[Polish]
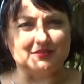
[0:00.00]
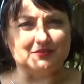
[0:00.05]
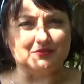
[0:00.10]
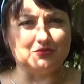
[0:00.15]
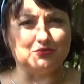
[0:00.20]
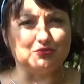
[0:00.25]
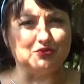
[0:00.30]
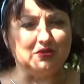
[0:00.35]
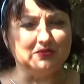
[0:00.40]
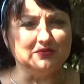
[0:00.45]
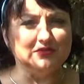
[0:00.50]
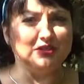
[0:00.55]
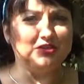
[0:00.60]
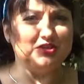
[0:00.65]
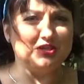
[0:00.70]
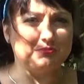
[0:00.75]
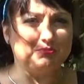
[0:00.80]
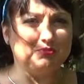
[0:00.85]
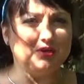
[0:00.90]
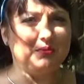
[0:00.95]
e,
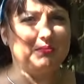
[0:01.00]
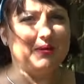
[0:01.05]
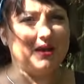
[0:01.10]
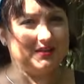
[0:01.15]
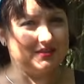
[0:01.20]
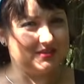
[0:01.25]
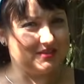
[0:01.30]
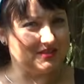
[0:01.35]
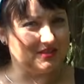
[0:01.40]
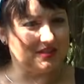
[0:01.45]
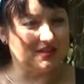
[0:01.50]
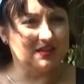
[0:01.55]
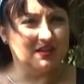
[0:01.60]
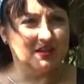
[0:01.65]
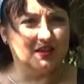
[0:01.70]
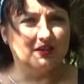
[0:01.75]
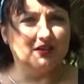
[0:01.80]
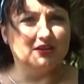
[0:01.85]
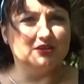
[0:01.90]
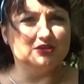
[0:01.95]
cudownej, ciepłej matce